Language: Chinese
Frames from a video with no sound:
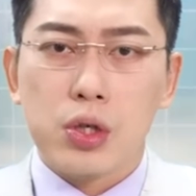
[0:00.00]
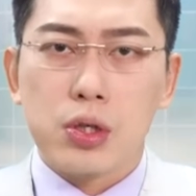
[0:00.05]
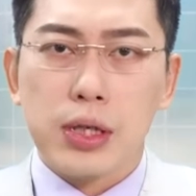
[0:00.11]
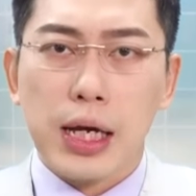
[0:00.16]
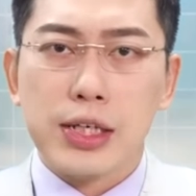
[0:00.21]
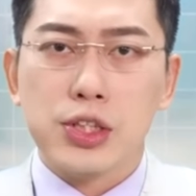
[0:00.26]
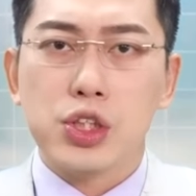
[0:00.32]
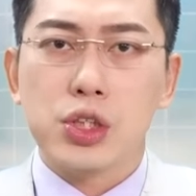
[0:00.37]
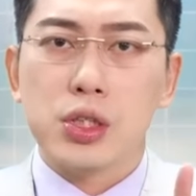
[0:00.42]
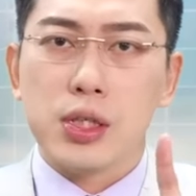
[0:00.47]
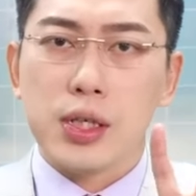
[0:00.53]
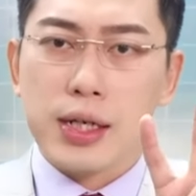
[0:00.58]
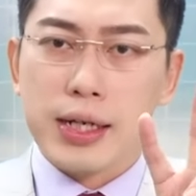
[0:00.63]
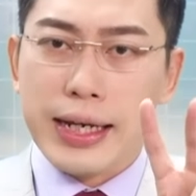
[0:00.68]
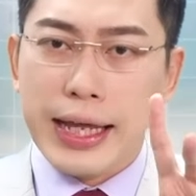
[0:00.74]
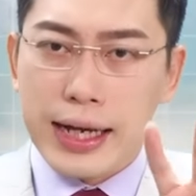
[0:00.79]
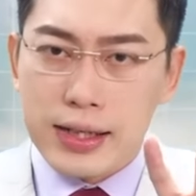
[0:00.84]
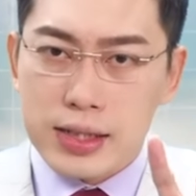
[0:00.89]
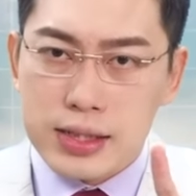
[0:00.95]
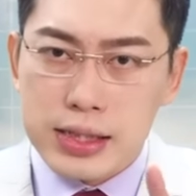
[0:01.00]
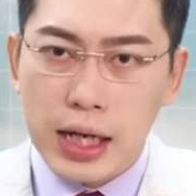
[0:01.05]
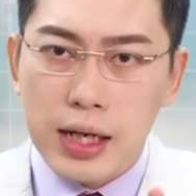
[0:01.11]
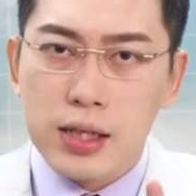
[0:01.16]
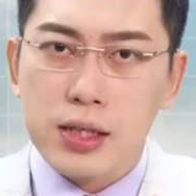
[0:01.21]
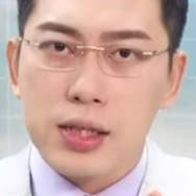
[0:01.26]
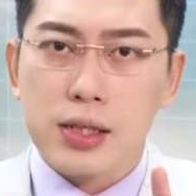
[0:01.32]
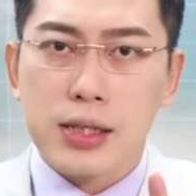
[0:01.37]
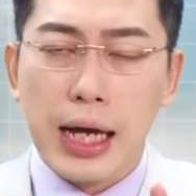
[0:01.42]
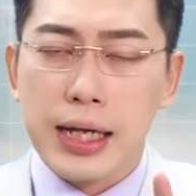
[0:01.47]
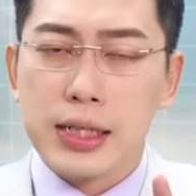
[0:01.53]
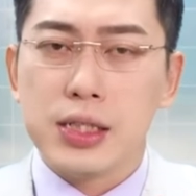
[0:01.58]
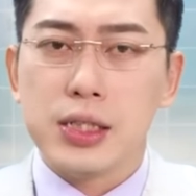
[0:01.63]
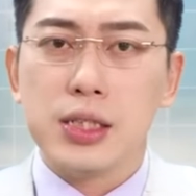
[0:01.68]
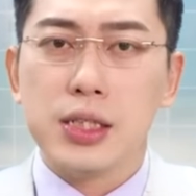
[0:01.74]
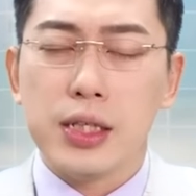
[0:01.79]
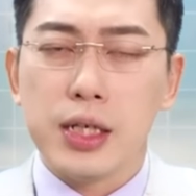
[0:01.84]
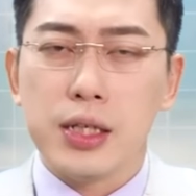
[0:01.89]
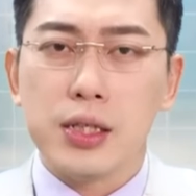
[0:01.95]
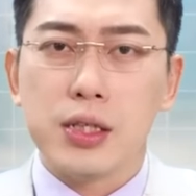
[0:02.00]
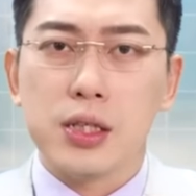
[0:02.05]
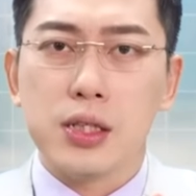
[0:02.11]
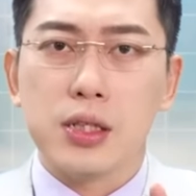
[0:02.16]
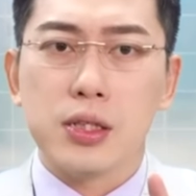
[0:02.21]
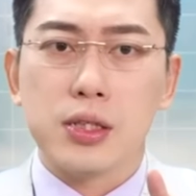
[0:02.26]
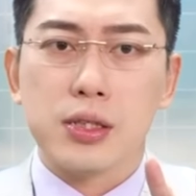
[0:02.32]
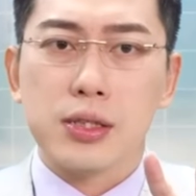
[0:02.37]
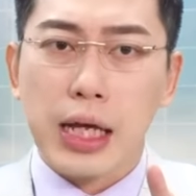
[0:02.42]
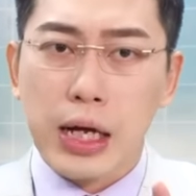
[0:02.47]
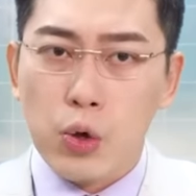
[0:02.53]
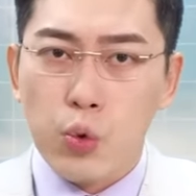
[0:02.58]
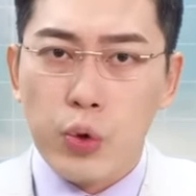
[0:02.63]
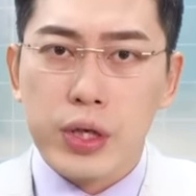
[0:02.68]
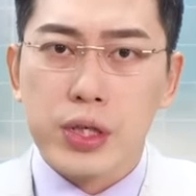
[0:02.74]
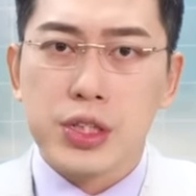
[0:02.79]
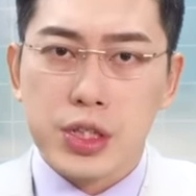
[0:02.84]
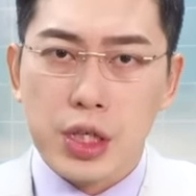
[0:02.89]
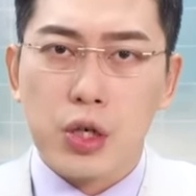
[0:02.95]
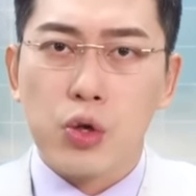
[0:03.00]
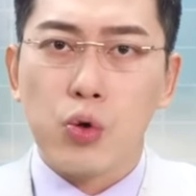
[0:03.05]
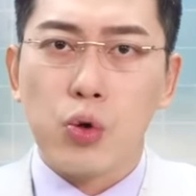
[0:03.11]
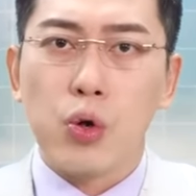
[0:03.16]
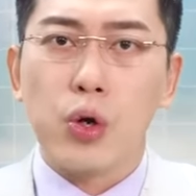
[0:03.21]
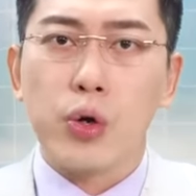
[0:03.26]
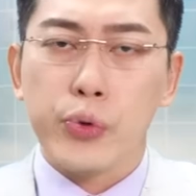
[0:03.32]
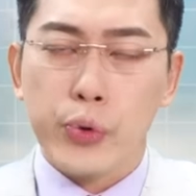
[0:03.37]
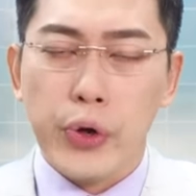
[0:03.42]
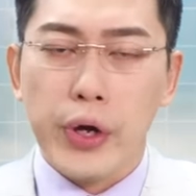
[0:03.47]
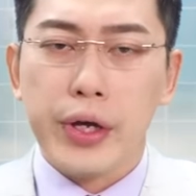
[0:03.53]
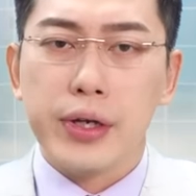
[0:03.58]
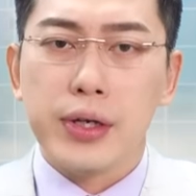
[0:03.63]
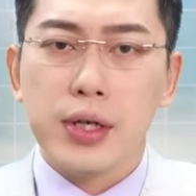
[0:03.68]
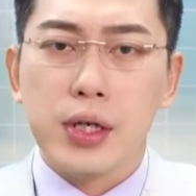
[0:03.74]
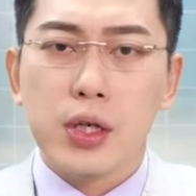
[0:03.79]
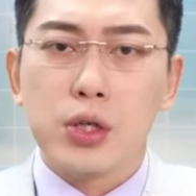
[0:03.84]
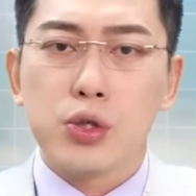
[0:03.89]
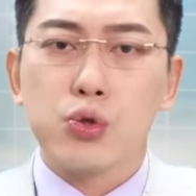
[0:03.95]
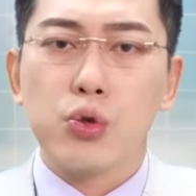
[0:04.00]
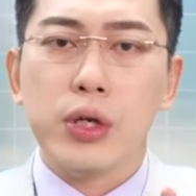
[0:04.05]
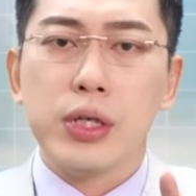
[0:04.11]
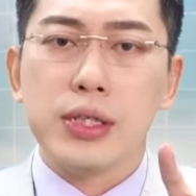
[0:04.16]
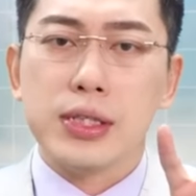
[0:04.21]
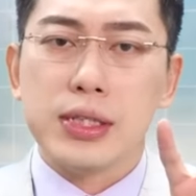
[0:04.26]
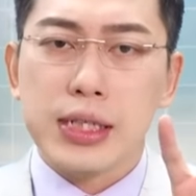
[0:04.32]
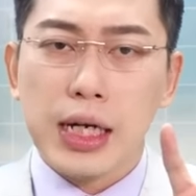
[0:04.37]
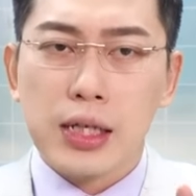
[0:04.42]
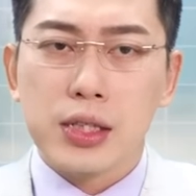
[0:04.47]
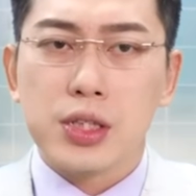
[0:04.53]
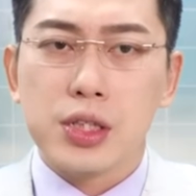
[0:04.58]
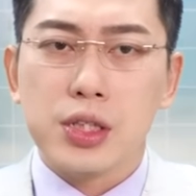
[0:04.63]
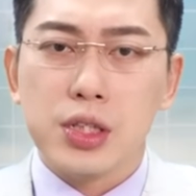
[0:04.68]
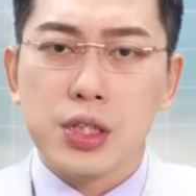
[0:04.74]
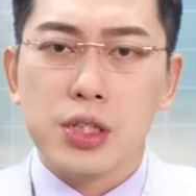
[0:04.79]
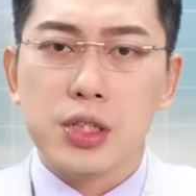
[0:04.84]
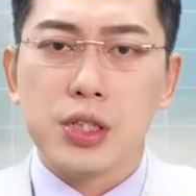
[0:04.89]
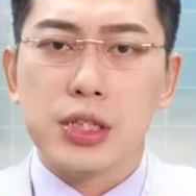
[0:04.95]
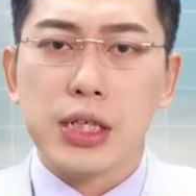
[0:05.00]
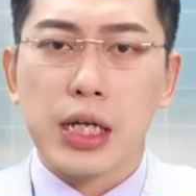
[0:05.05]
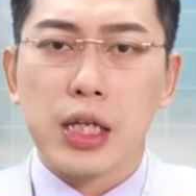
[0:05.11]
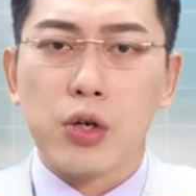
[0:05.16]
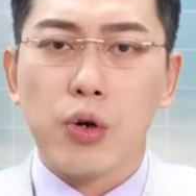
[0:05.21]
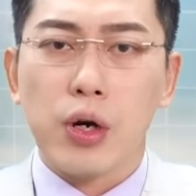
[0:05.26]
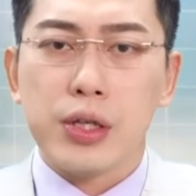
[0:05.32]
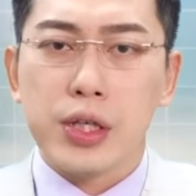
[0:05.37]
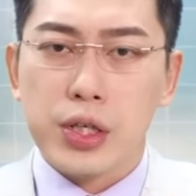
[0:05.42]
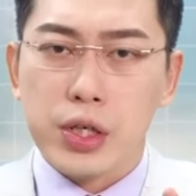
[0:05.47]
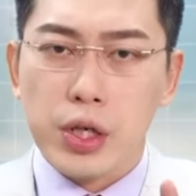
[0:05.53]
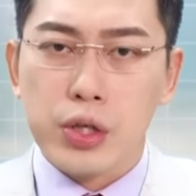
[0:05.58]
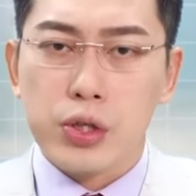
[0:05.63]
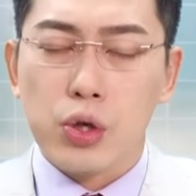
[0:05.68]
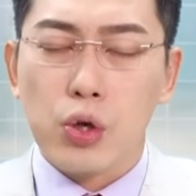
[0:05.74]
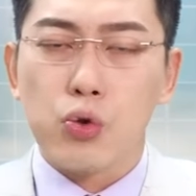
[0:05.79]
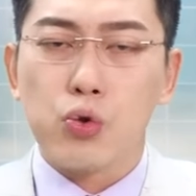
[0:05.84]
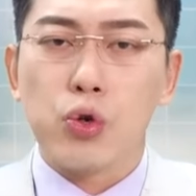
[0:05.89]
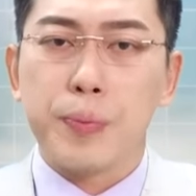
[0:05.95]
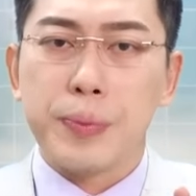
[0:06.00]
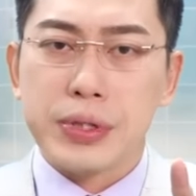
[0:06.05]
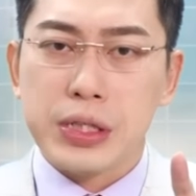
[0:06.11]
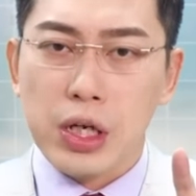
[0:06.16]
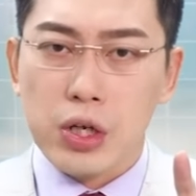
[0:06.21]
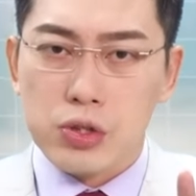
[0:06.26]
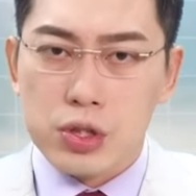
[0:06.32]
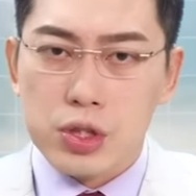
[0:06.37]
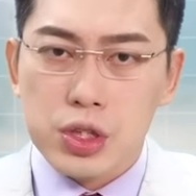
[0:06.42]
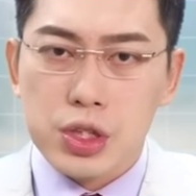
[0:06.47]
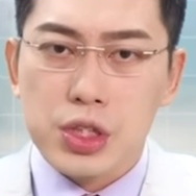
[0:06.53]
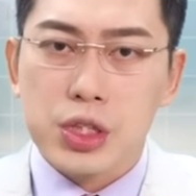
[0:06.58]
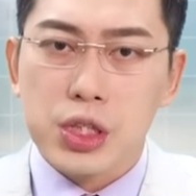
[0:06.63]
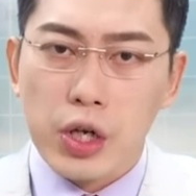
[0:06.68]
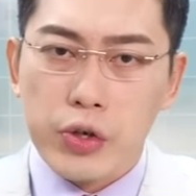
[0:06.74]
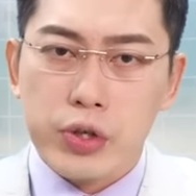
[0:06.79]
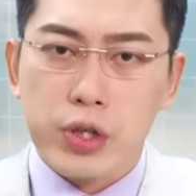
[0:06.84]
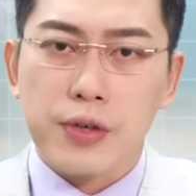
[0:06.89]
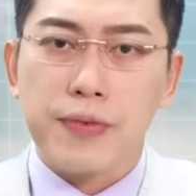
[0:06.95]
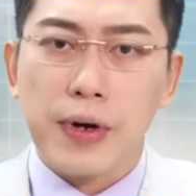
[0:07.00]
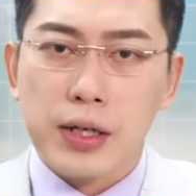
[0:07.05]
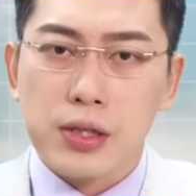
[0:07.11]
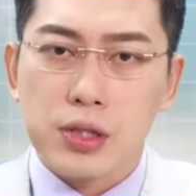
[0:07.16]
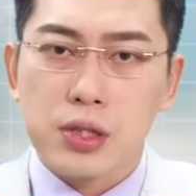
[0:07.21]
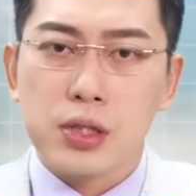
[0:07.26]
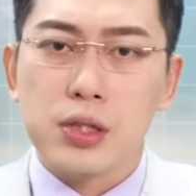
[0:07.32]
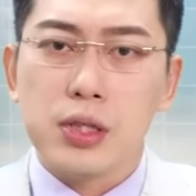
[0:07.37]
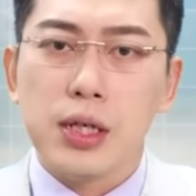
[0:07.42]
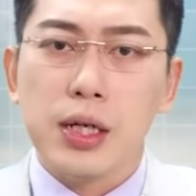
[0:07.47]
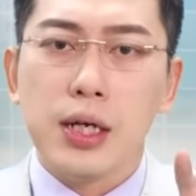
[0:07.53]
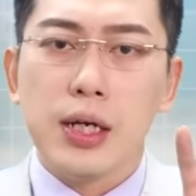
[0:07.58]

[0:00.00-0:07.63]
它是两张的台积电的单位现货，对，所以这样情境之下的话，你可以透过比较资金效益的方式，